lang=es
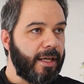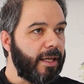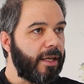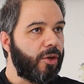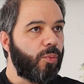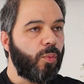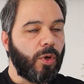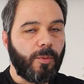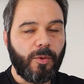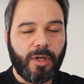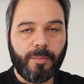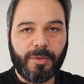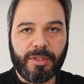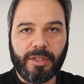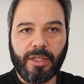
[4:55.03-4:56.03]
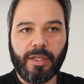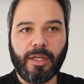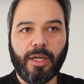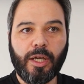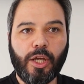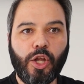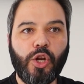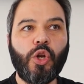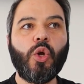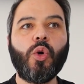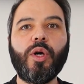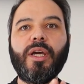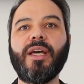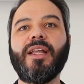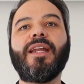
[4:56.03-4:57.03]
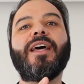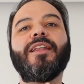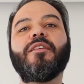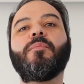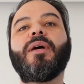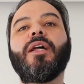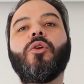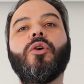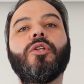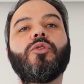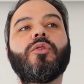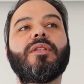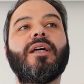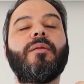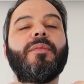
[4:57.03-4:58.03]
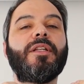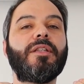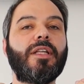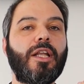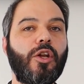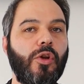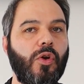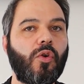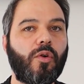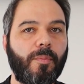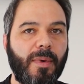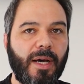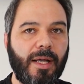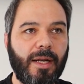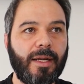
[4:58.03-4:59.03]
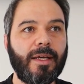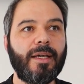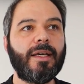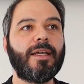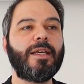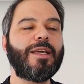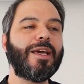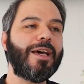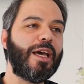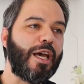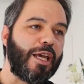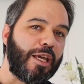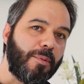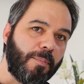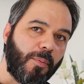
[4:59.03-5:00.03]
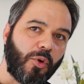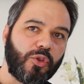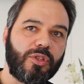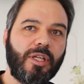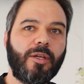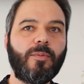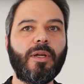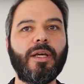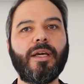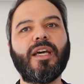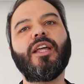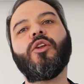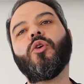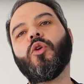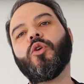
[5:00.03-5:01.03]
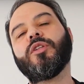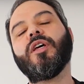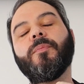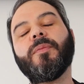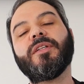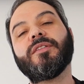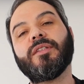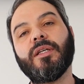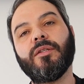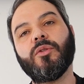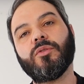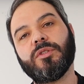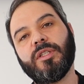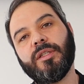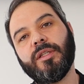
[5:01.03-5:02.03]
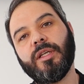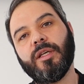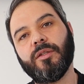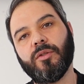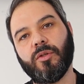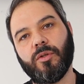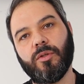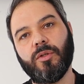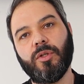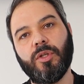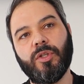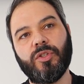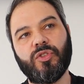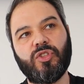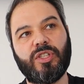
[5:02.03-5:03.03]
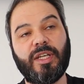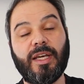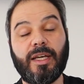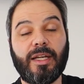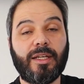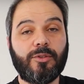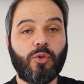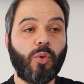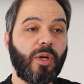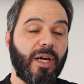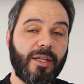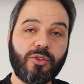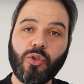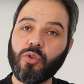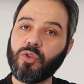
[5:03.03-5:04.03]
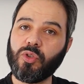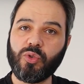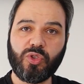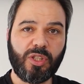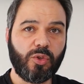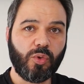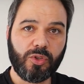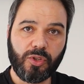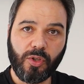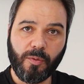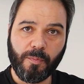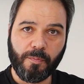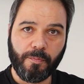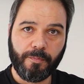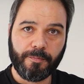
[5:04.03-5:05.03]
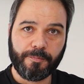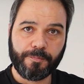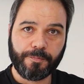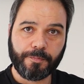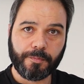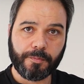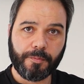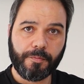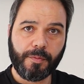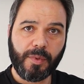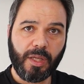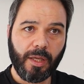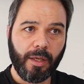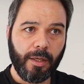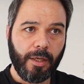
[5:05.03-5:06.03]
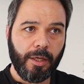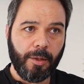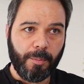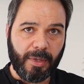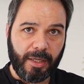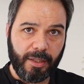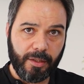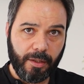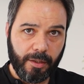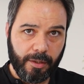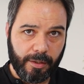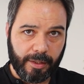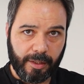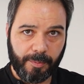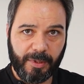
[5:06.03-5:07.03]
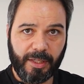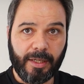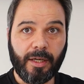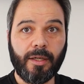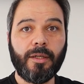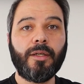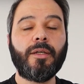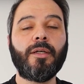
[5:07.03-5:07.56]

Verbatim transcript: Y vuelvo a repetir, no es nada malo, es totalmente normal y es imposible que no lo pensando, sintiendo, si era tu caso o tu situación. ¿Vale? Respira.